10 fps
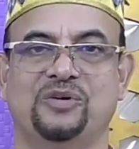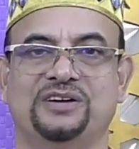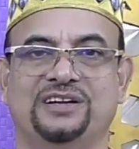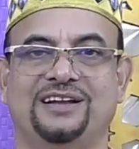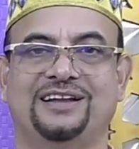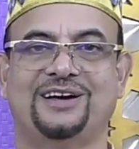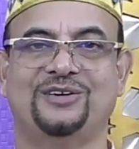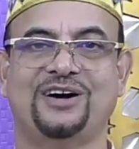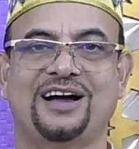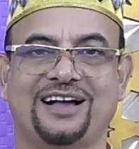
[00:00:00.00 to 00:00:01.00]
মহান
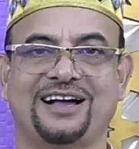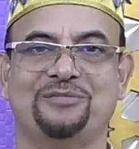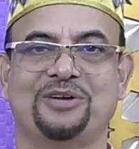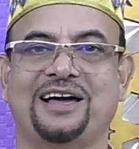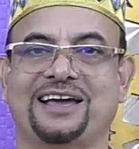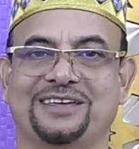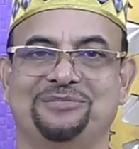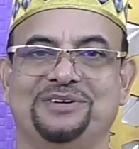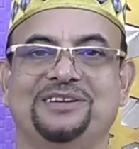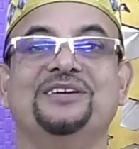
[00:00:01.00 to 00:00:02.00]
আল্লাহ আহকামুল
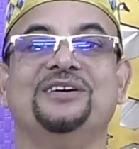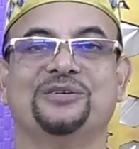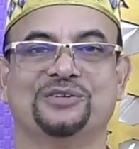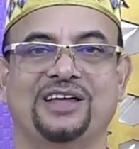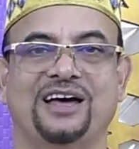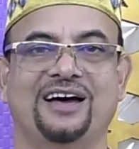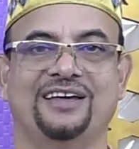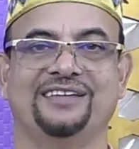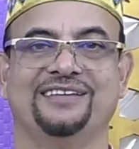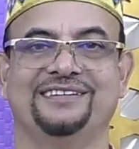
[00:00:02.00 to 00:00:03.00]
হাকেমিন
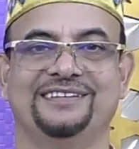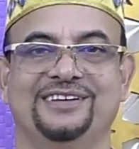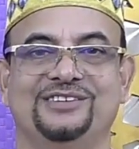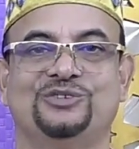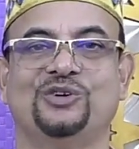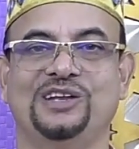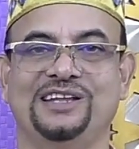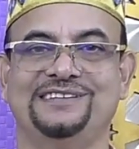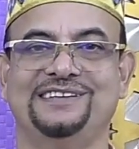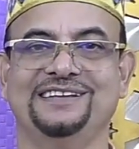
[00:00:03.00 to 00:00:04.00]
কোথায়
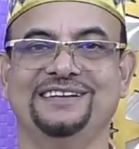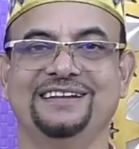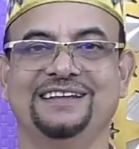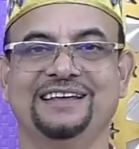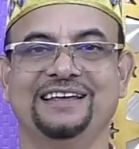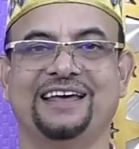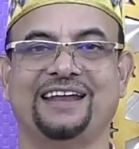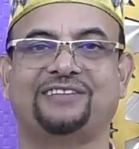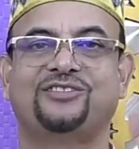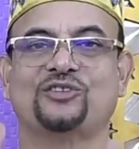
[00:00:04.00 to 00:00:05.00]
চল্লিশ দিন
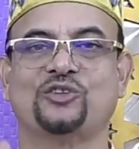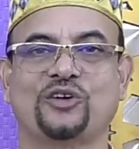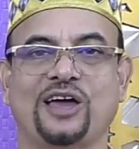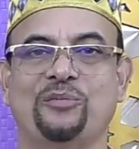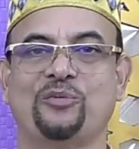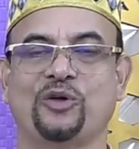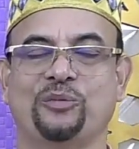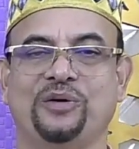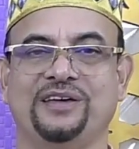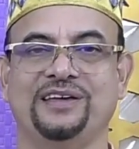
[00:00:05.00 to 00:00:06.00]
রাজত্ব কায়েম
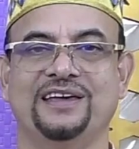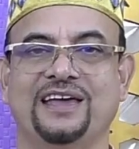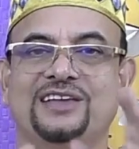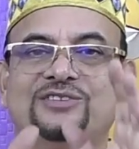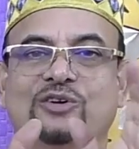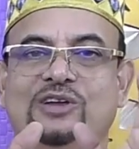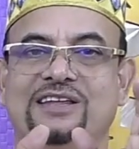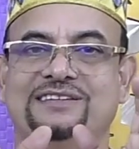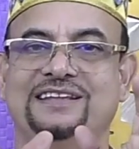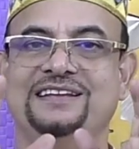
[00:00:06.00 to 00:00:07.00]
করবে এই
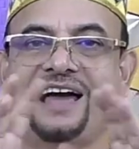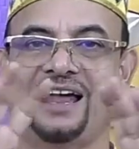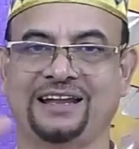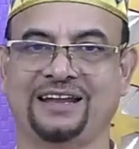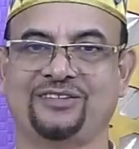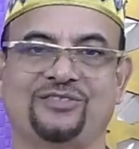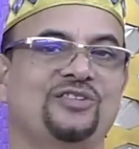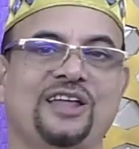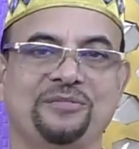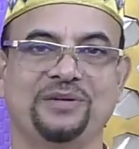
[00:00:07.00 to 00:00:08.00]
চল্লিশ দিন আল্লাহ
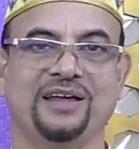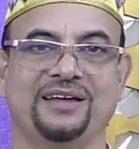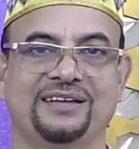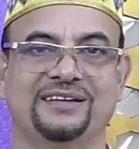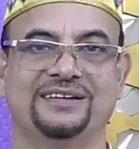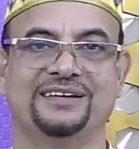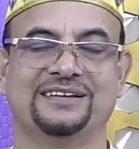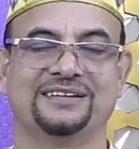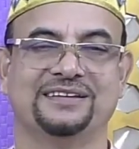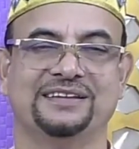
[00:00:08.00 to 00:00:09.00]
রাজত্ব থাকবে না
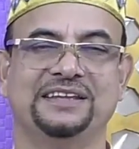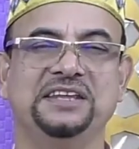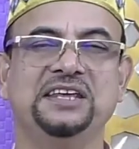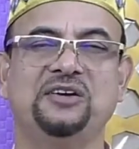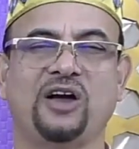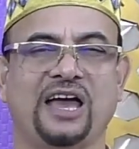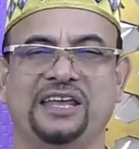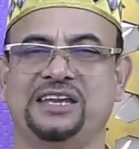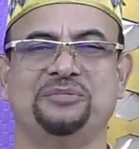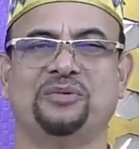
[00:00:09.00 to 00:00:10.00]
কি
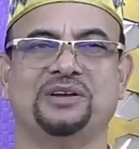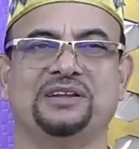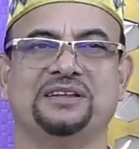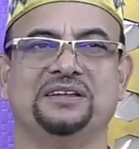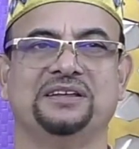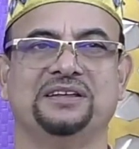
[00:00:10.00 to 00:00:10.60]
কাহিনী বলে